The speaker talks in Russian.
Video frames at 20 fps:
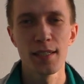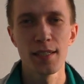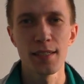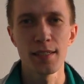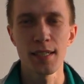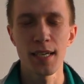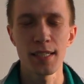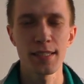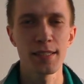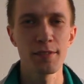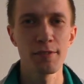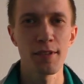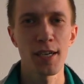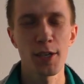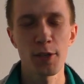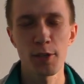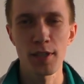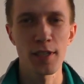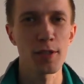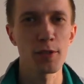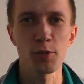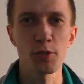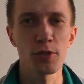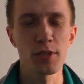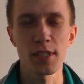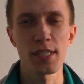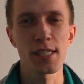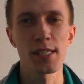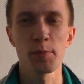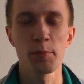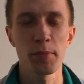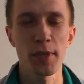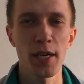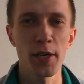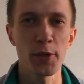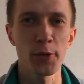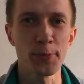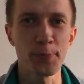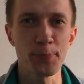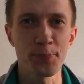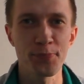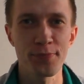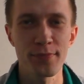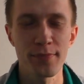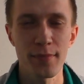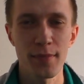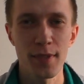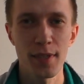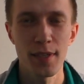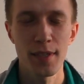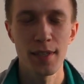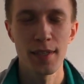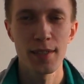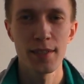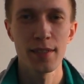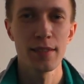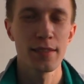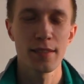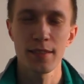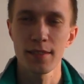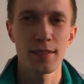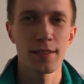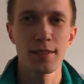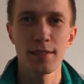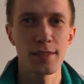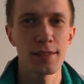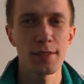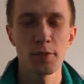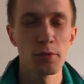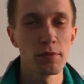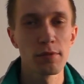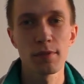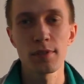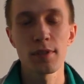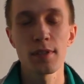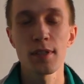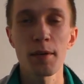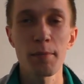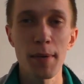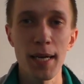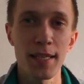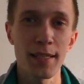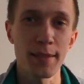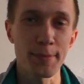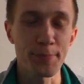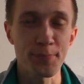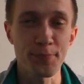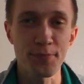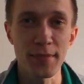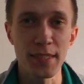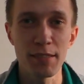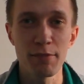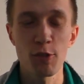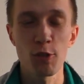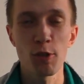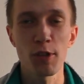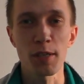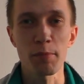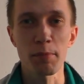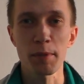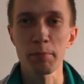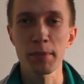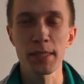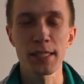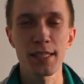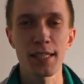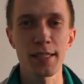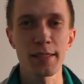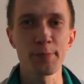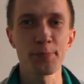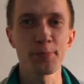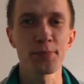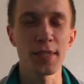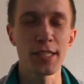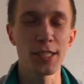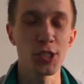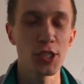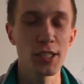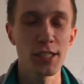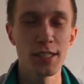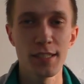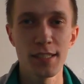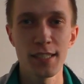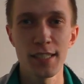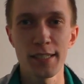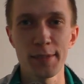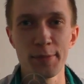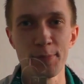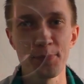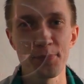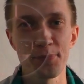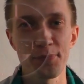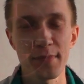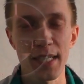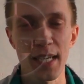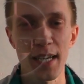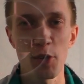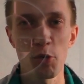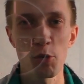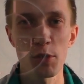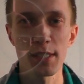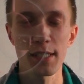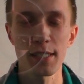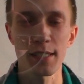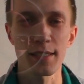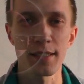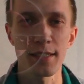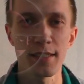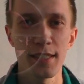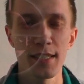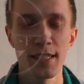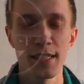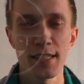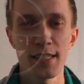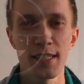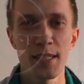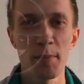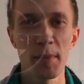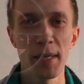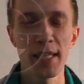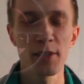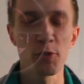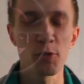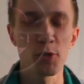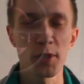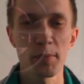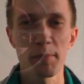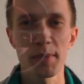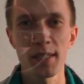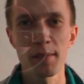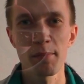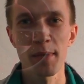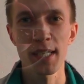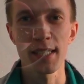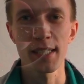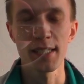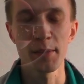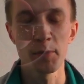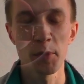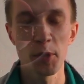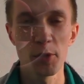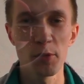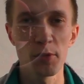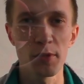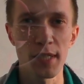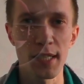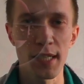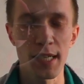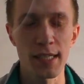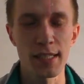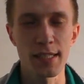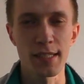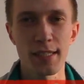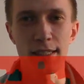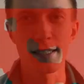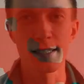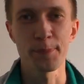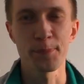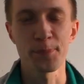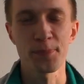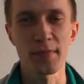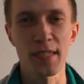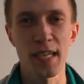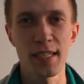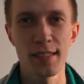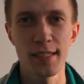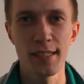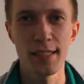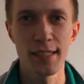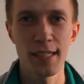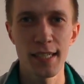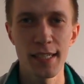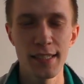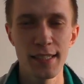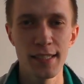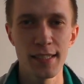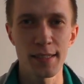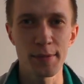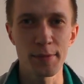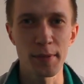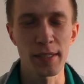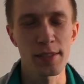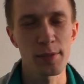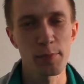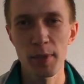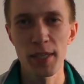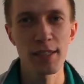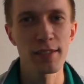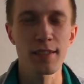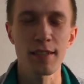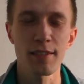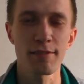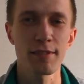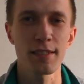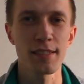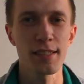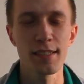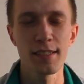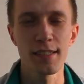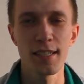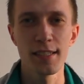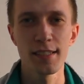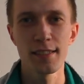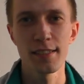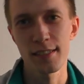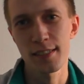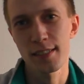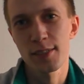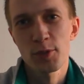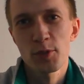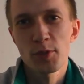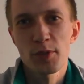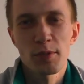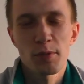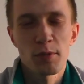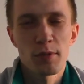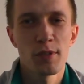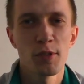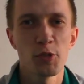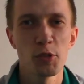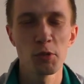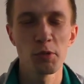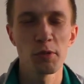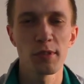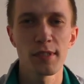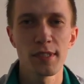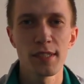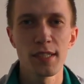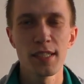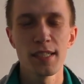Я зеваю, короче, засыпаю. Э, ну, все нормально. Невролог прописал очередные колеса. Семь лет уже подобрать не могут от э, адреналина, от всплесков адреналина. Короче, вот лечусь.